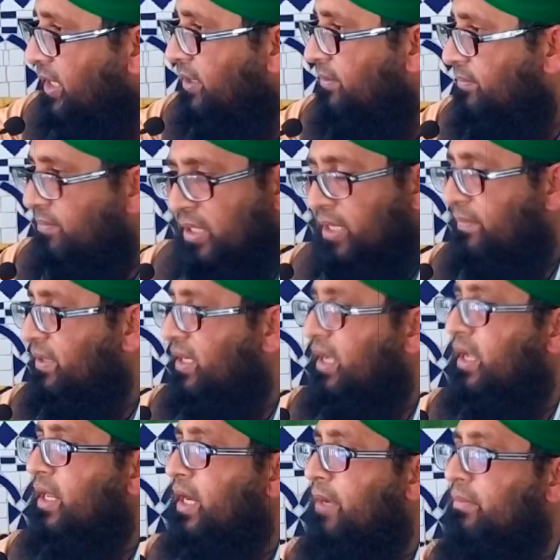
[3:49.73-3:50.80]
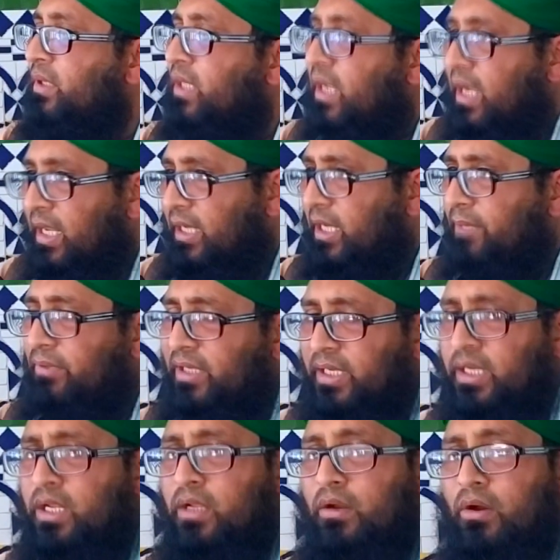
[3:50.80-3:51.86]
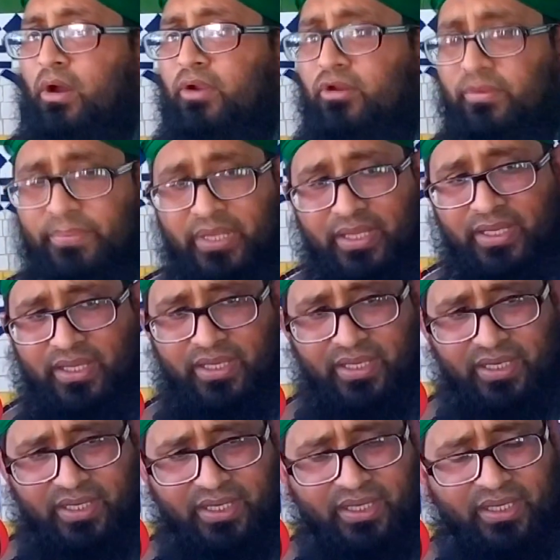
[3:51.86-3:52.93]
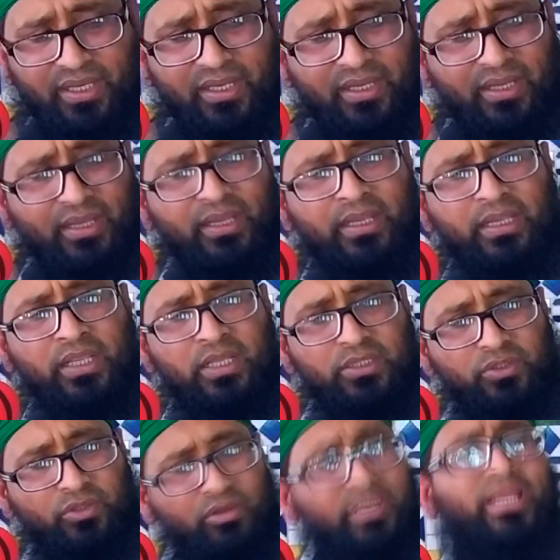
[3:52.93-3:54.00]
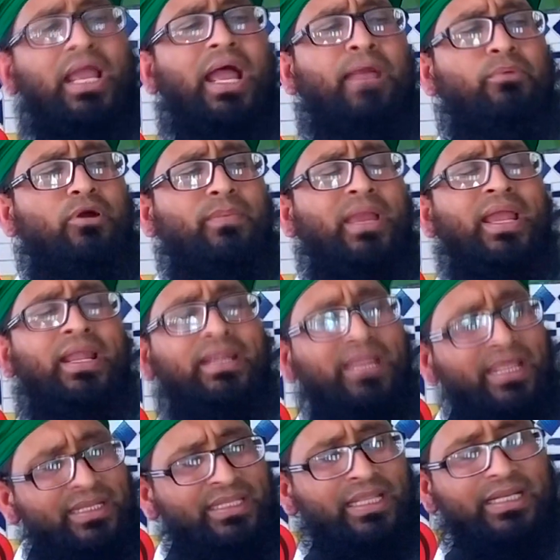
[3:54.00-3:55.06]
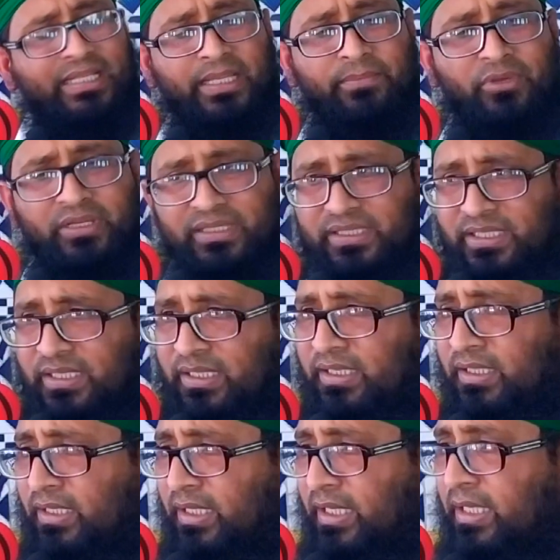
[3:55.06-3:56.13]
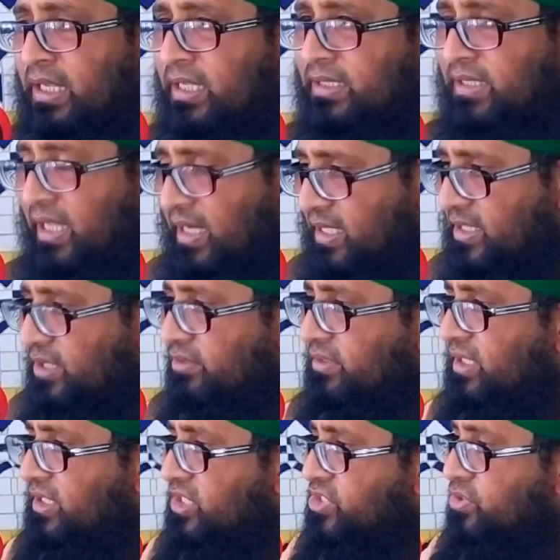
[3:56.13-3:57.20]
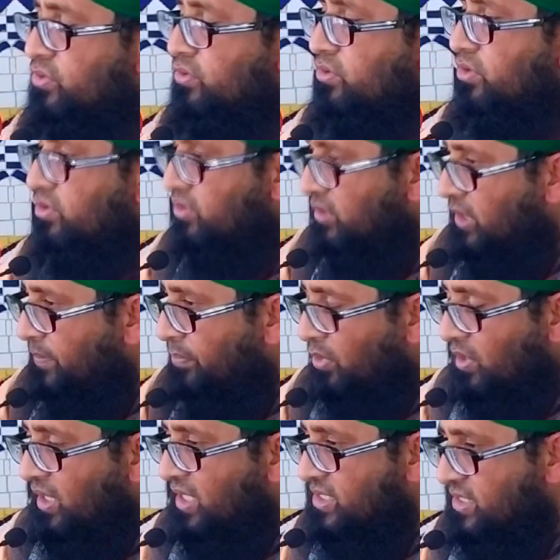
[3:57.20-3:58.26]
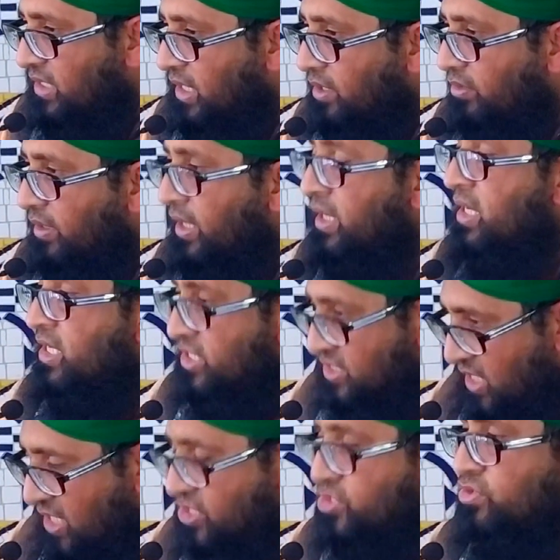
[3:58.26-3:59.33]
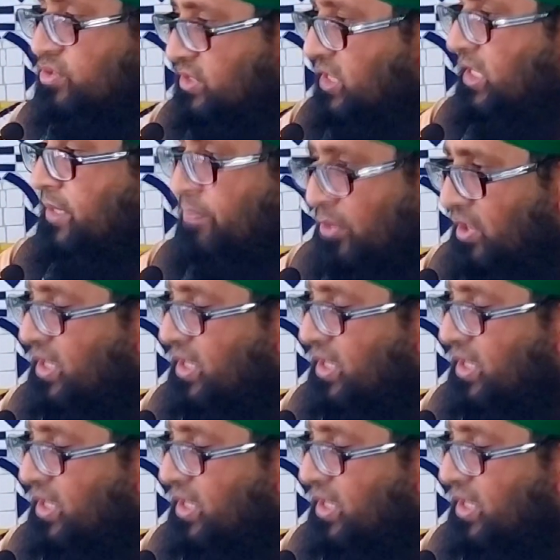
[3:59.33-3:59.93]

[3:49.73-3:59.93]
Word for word: নাকি পারবে না হারাম আল্লাহ বলে ও নবী দুনিয়া মোমেন নারীদেরকে বলে দিন তারা যেন তাদের সৌন্দর্যকে প্রকাশ না করে সাজসজ্জাকে